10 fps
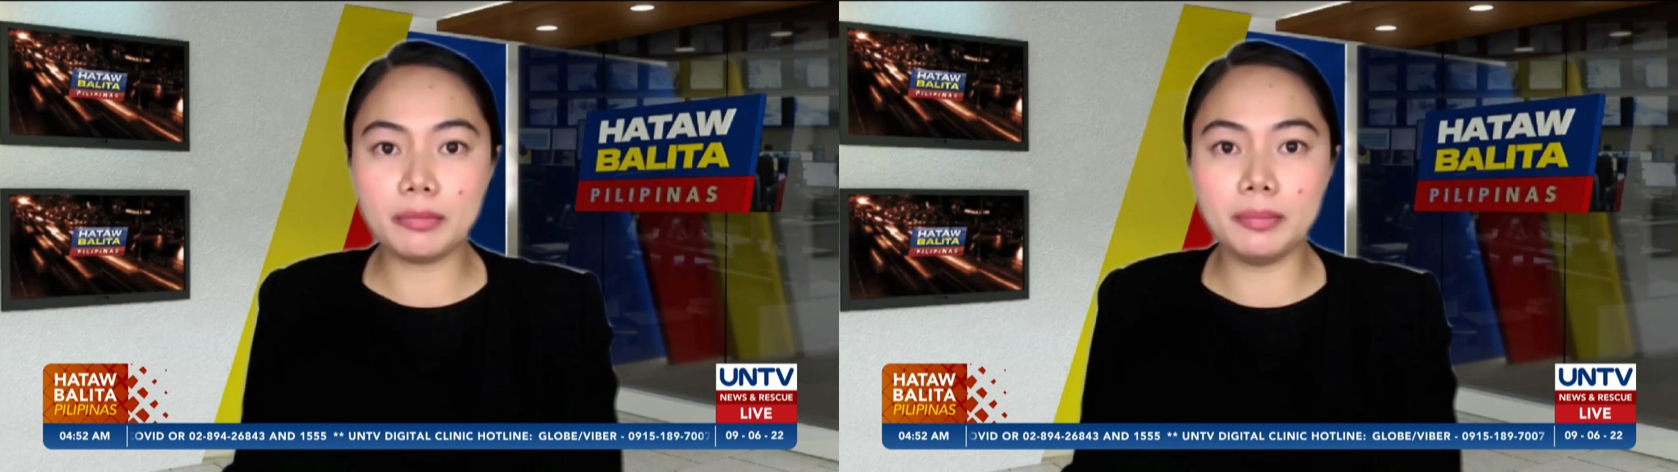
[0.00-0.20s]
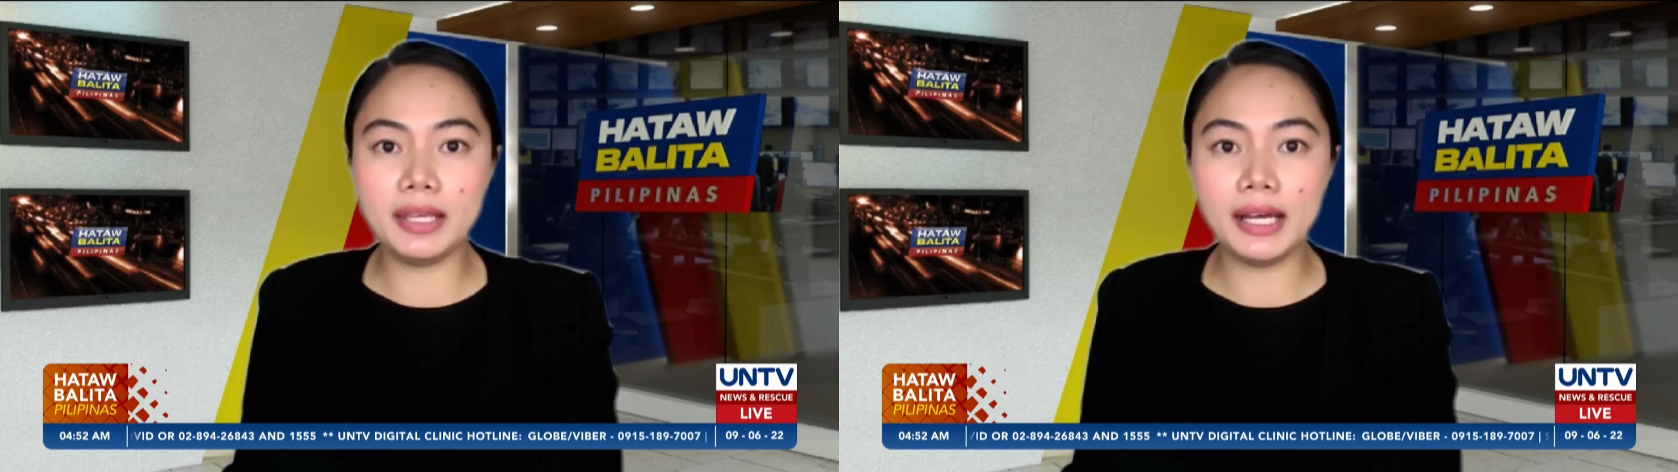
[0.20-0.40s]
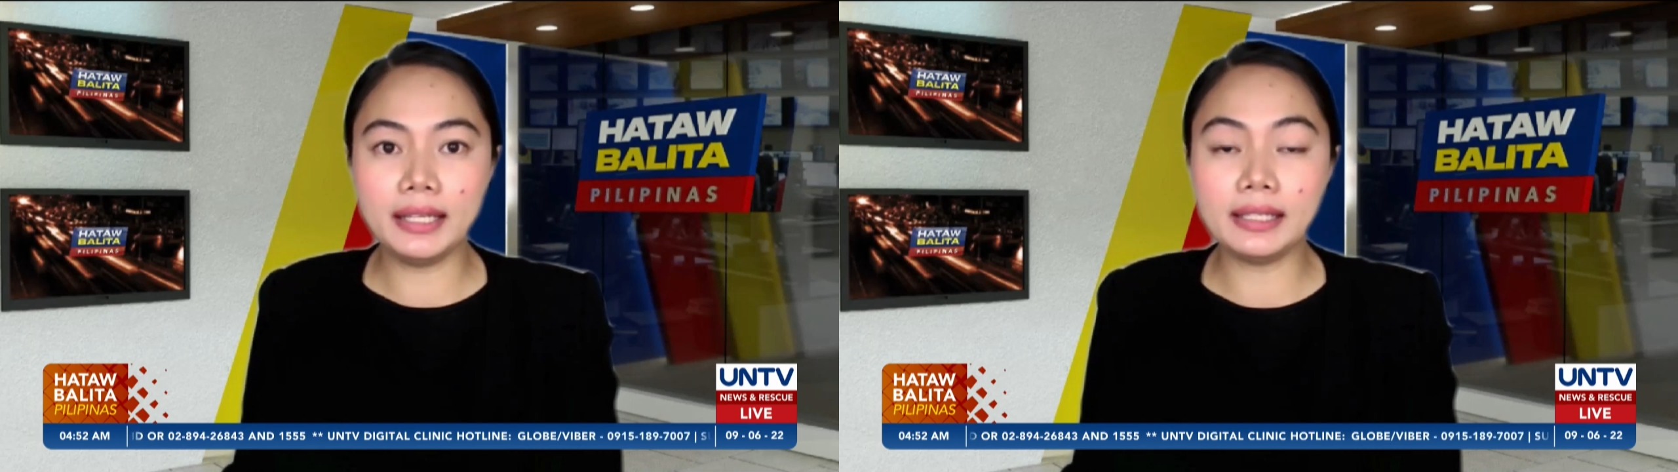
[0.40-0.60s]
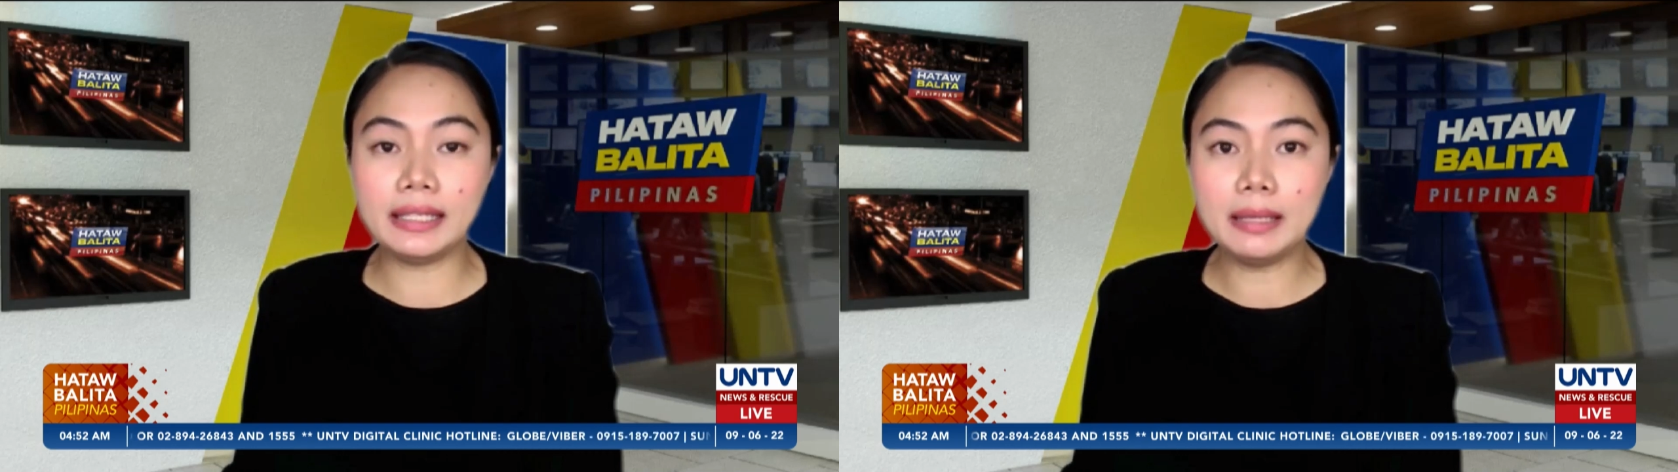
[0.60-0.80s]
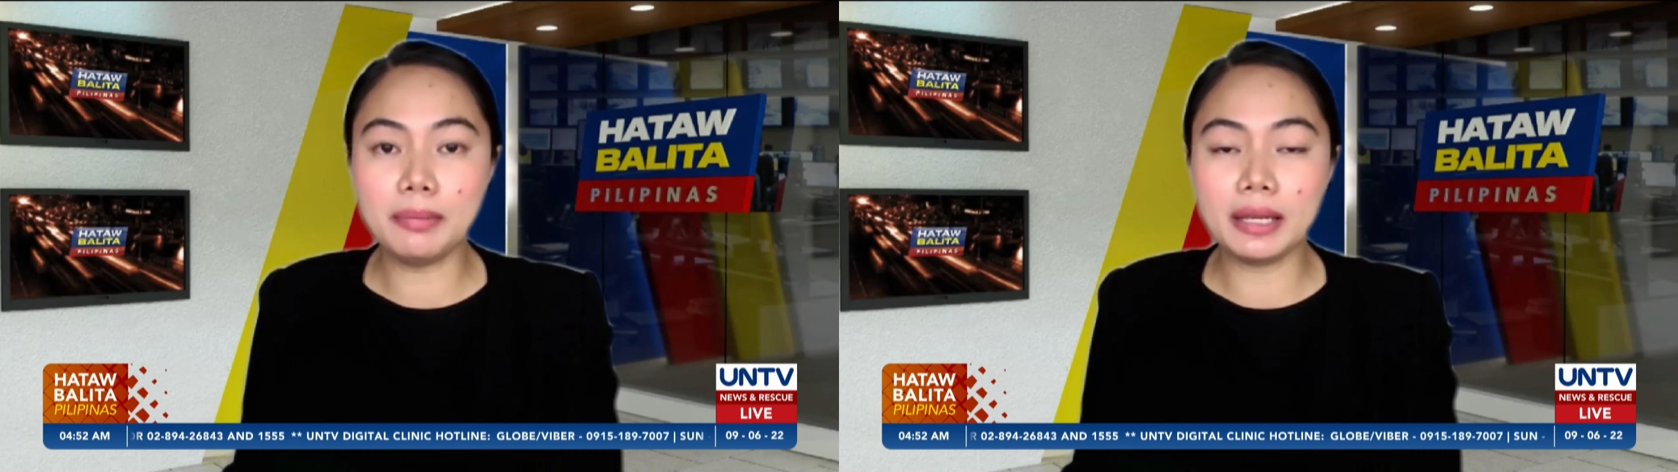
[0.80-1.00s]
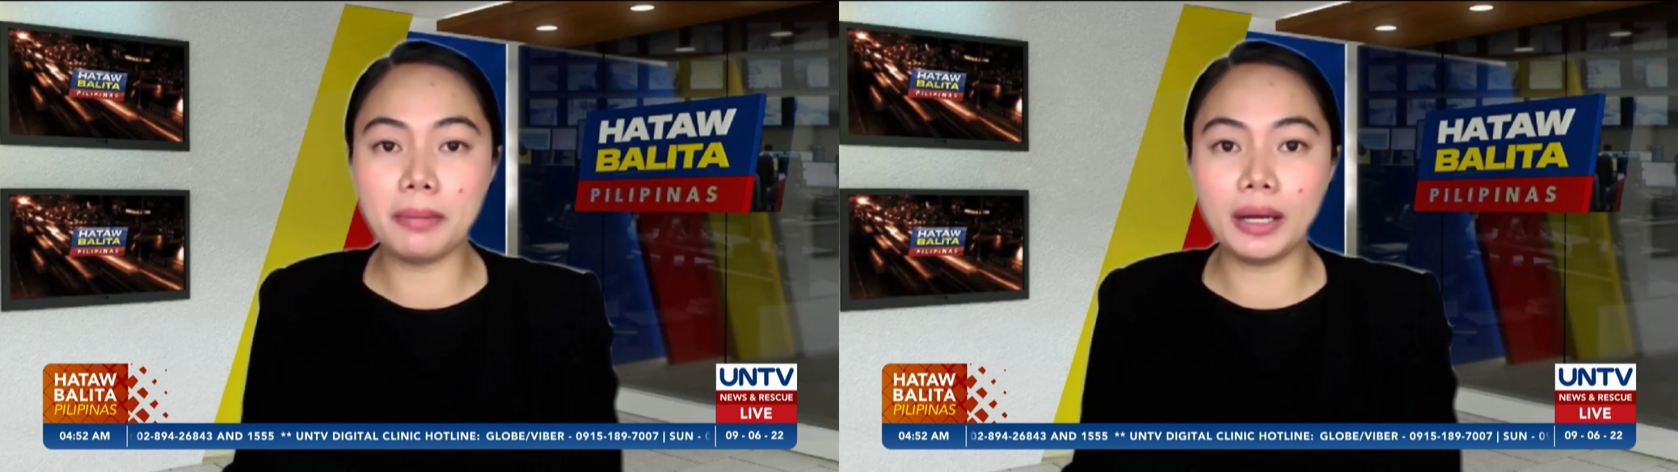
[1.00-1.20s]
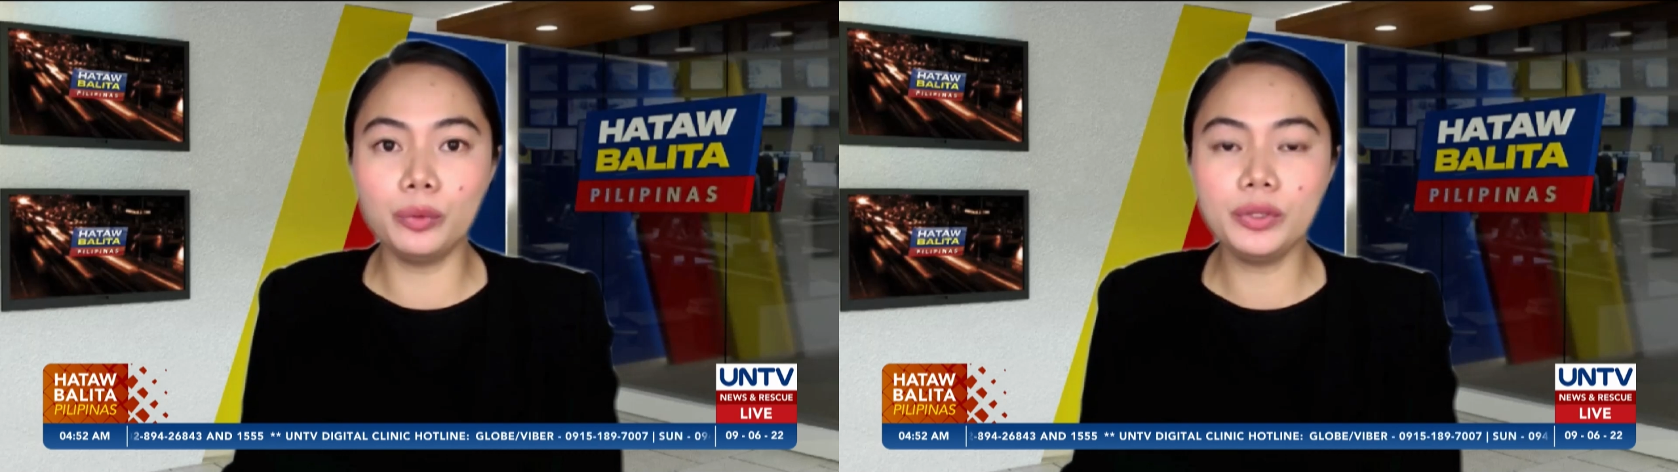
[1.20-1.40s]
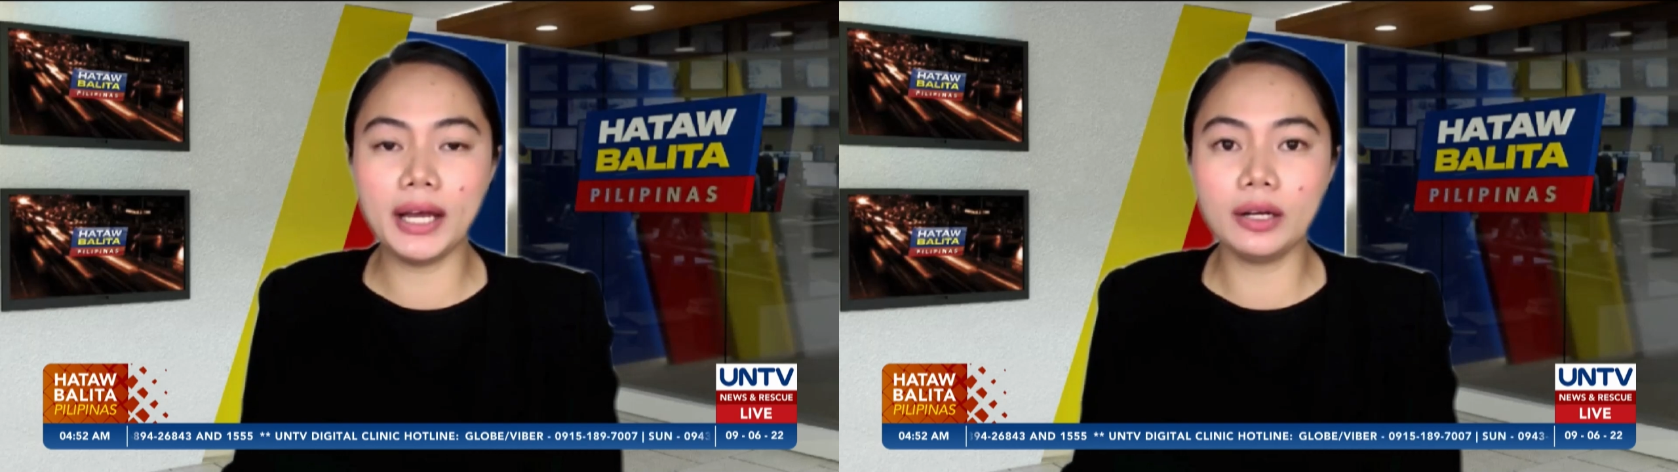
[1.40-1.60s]
pagbibigay ng libreng
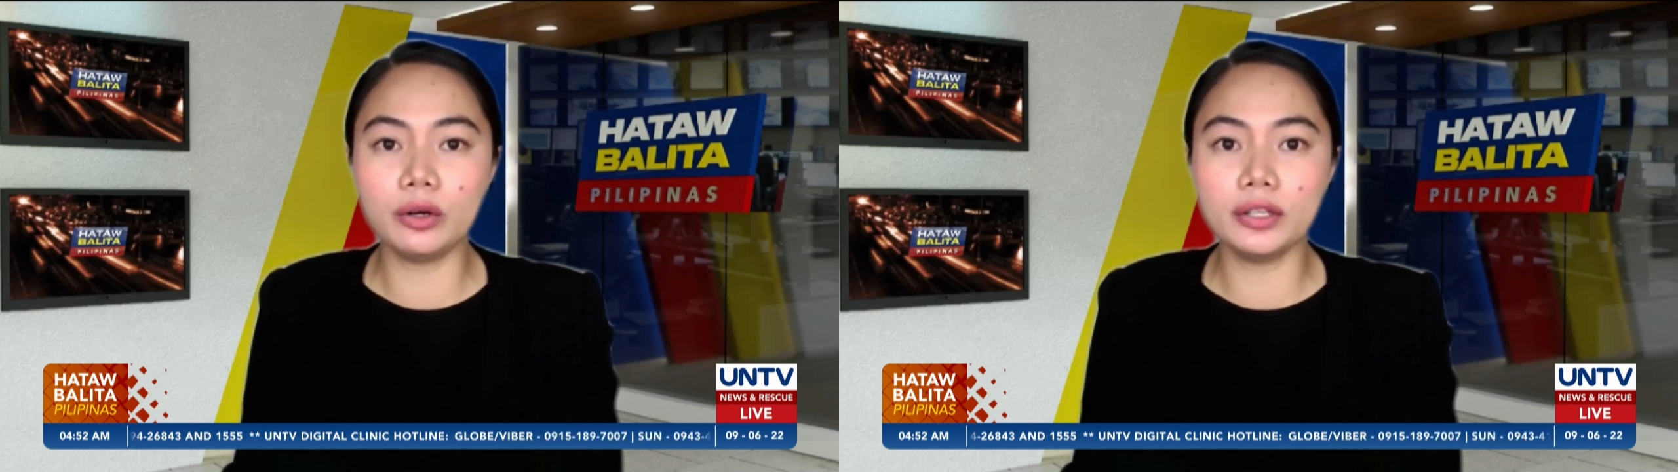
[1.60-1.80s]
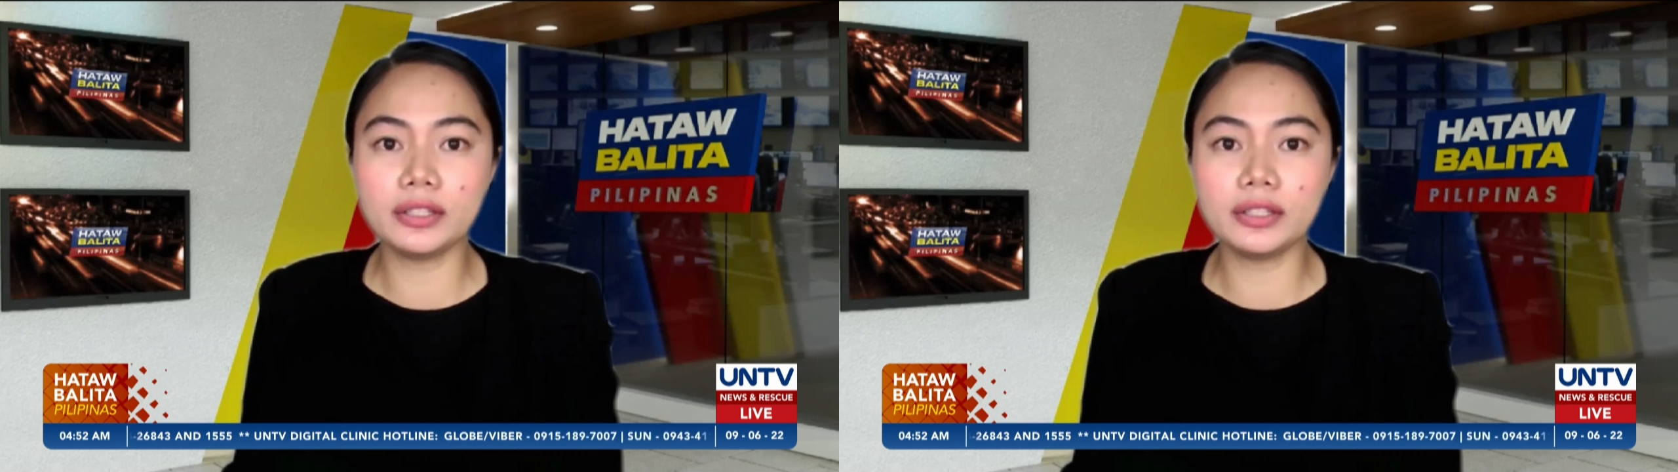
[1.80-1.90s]
bakuna